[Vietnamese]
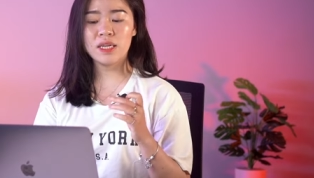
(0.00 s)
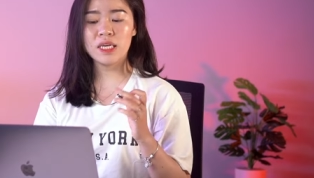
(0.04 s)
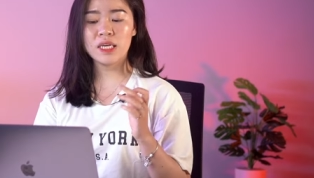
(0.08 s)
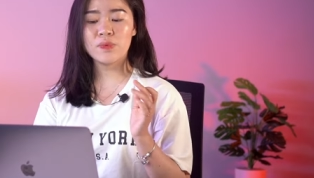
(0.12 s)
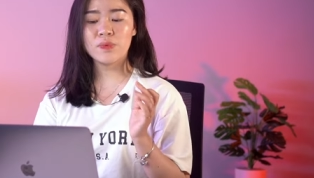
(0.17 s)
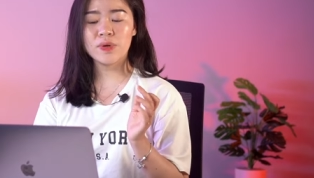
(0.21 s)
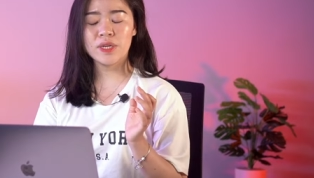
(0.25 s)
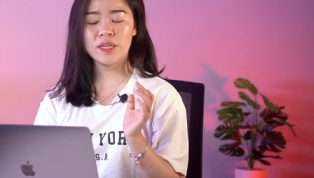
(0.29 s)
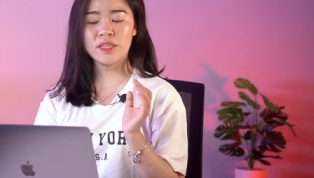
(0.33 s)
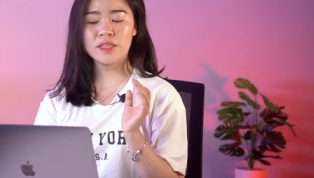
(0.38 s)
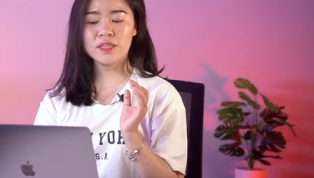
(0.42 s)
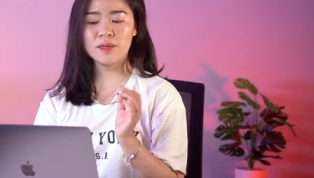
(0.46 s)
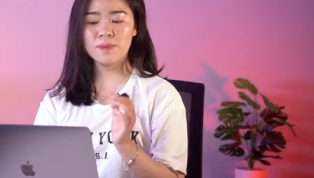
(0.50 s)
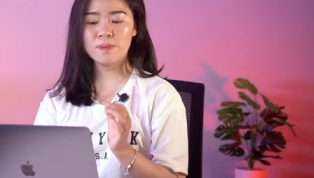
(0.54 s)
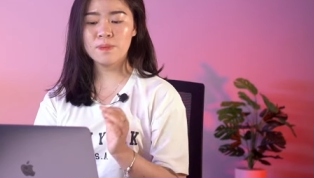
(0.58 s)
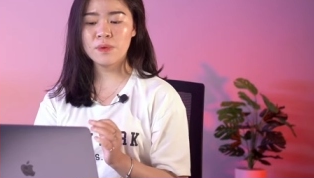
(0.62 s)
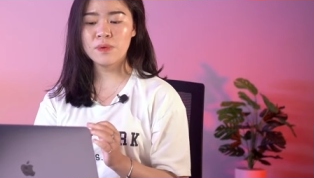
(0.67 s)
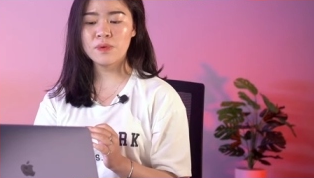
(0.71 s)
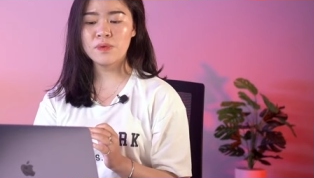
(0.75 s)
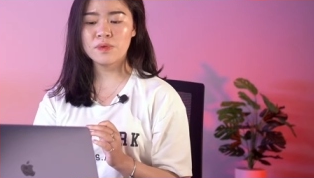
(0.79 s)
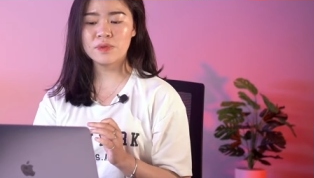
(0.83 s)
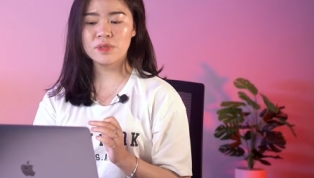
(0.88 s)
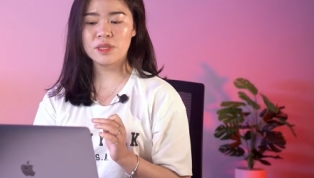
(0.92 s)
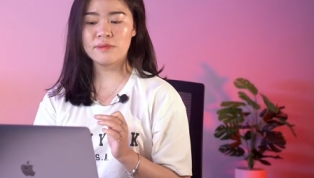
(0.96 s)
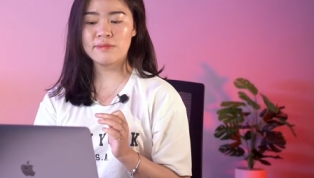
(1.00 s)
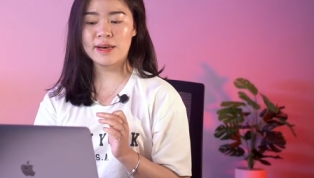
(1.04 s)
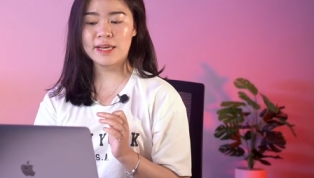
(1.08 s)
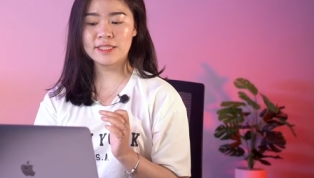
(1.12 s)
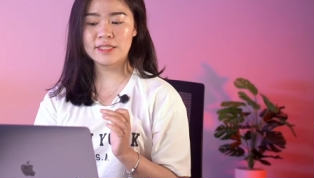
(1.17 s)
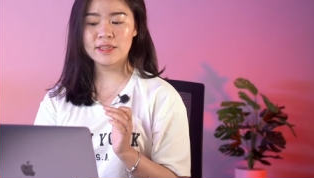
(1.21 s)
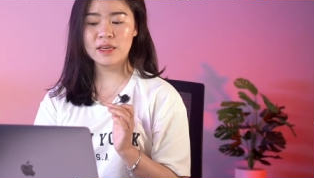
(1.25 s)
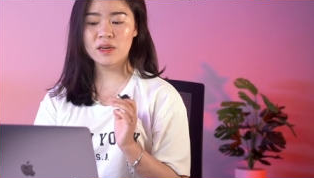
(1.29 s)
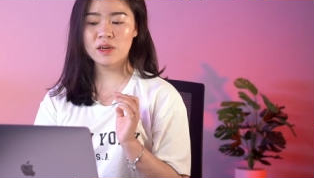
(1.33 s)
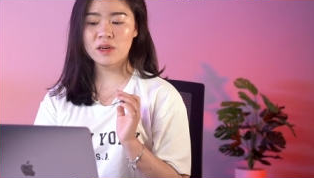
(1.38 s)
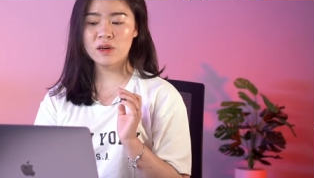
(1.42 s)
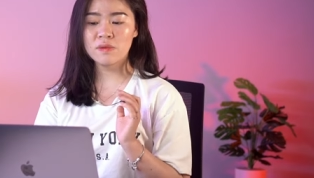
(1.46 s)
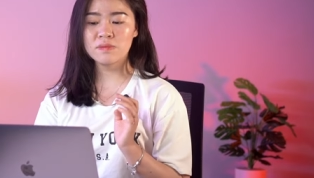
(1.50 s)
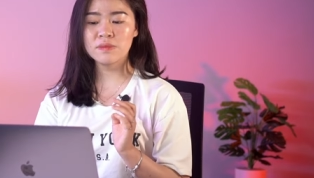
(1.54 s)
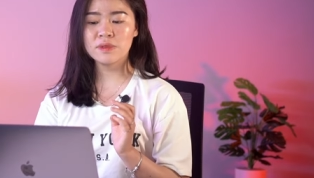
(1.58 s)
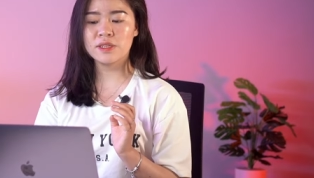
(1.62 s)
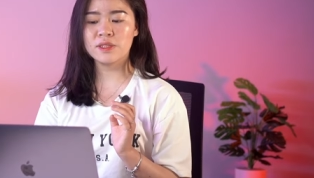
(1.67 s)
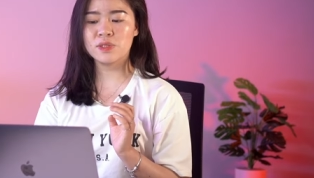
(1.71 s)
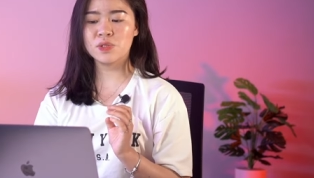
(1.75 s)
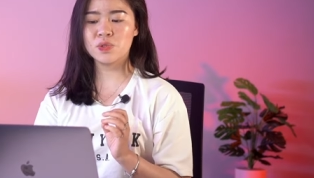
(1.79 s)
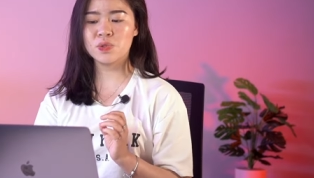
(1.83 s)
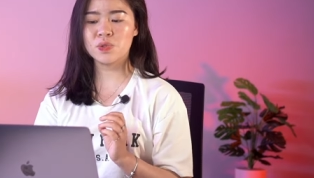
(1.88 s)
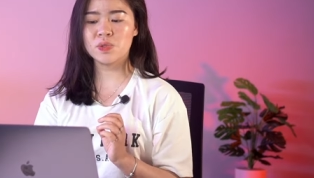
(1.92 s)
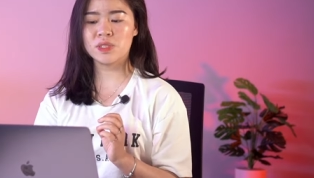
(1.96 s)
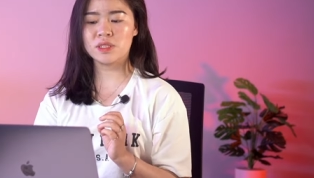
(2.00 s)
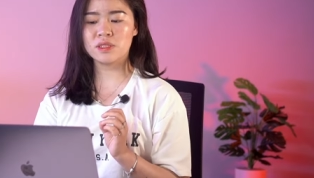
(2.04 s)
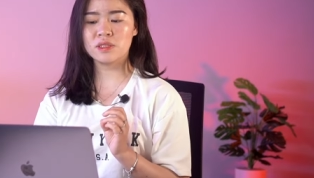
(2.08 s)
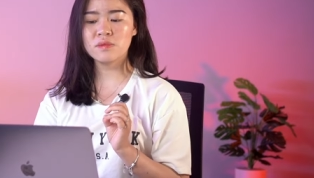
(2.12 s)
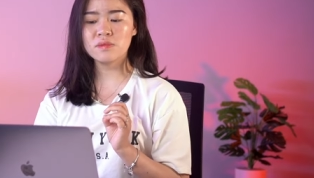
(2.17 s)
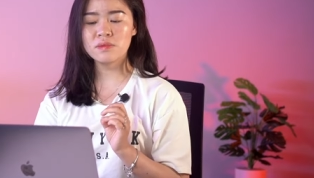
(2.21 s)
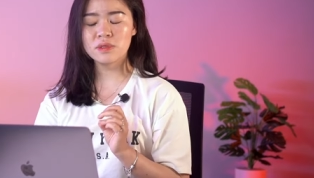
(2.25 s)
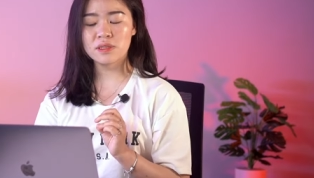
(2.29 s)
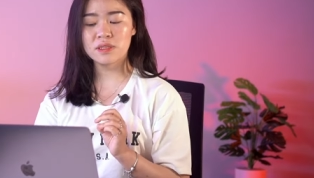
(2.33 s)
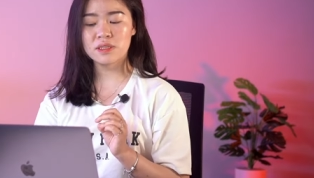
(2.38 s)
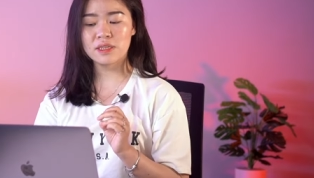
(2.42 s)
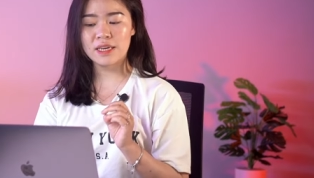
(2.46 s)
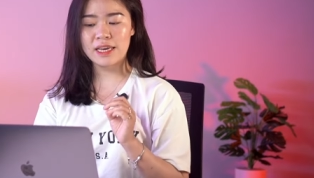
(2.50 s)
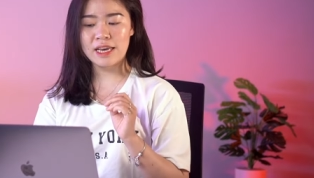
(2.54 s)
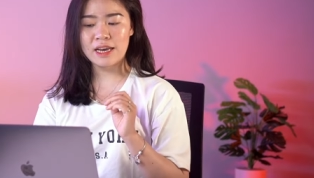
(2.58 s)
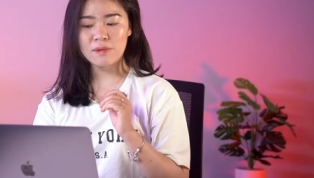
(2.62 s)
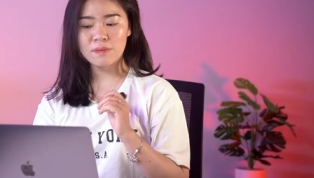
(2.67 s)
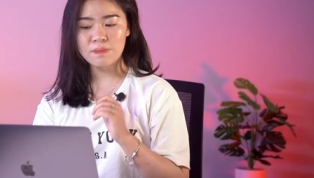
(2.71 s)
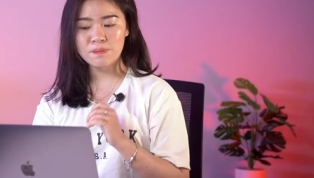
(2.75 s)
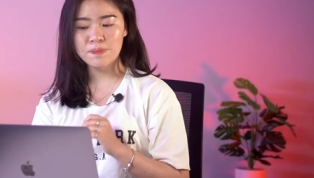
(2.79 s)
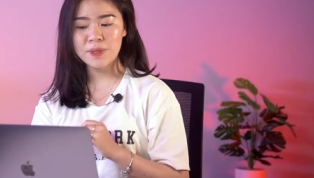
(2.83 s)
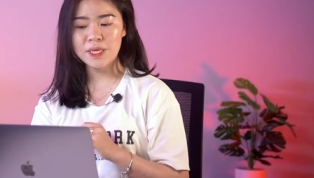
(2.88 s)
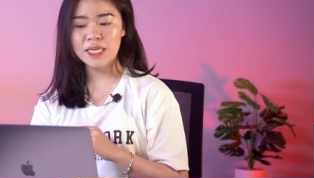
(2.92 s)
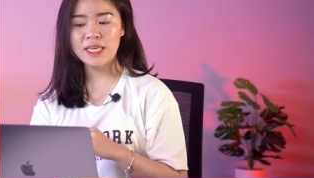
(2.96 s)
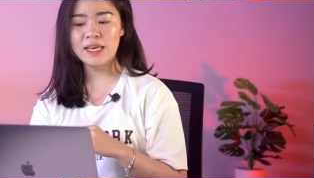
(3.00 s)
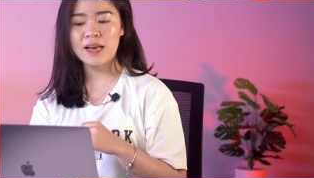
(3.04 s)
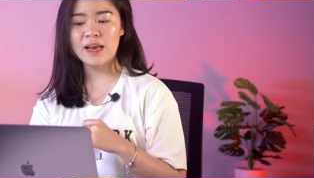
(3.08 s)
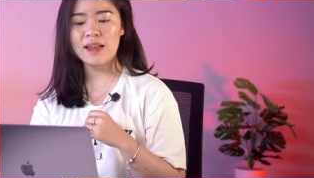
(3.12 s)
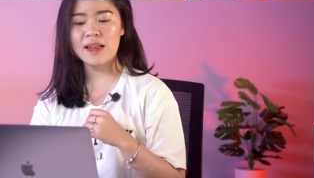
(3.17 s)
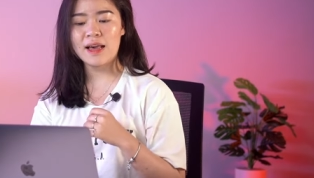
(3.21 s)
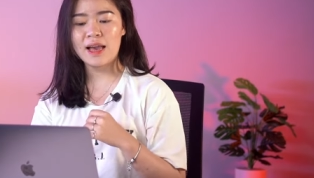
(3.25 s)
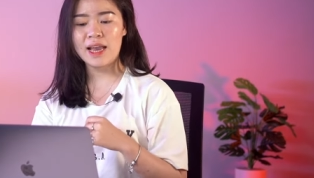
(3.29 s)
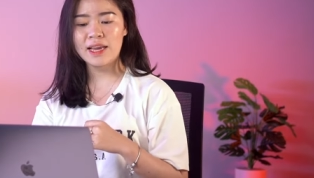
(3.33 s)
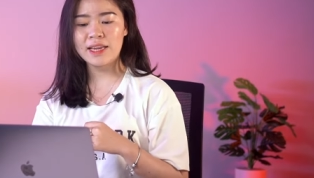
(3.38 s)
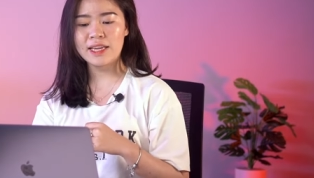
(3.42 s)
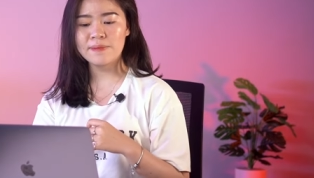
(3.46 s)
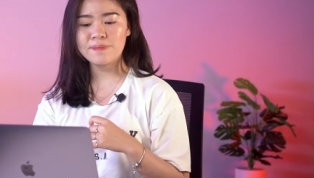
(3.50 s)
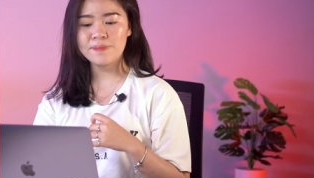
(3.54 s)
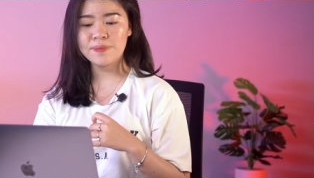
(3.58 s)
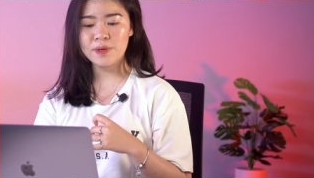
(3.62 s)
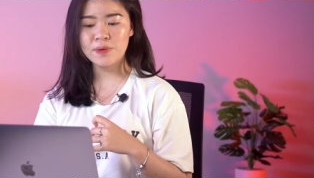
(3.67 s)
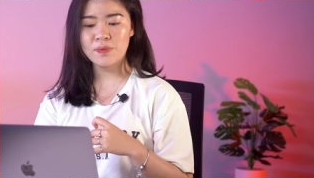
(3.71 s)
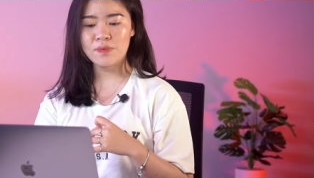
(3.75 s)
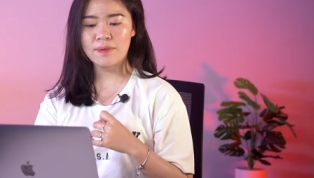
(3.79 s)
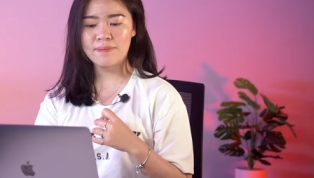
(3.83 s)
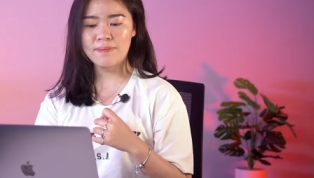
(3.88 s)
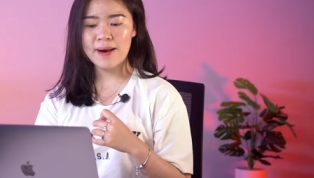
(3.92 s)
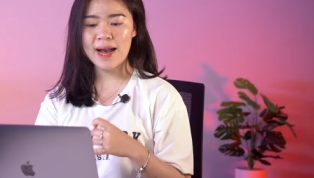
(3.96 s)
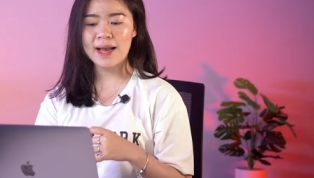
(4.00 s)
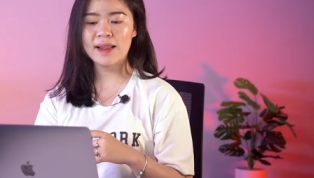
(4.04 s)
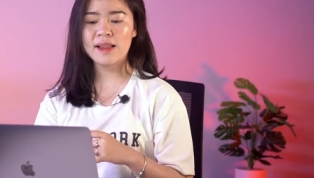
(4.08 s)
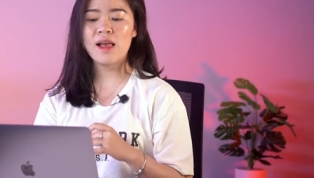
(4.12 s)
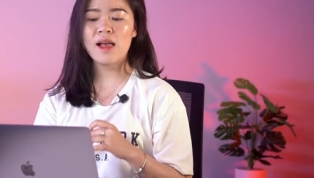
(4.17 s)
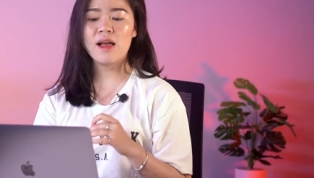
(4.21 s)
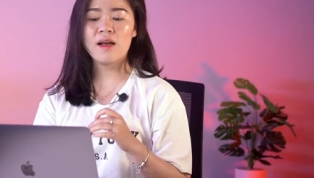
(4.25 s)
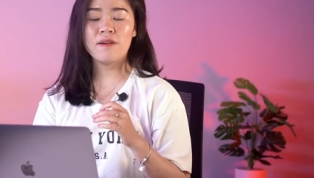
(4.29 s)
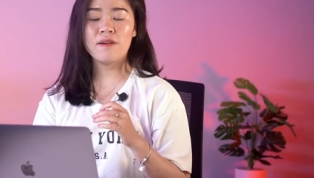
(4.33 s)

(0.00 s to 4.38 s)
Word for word: liquidity pool thì bạn sẽ không thể chuyển token LP hay là NFT của bạn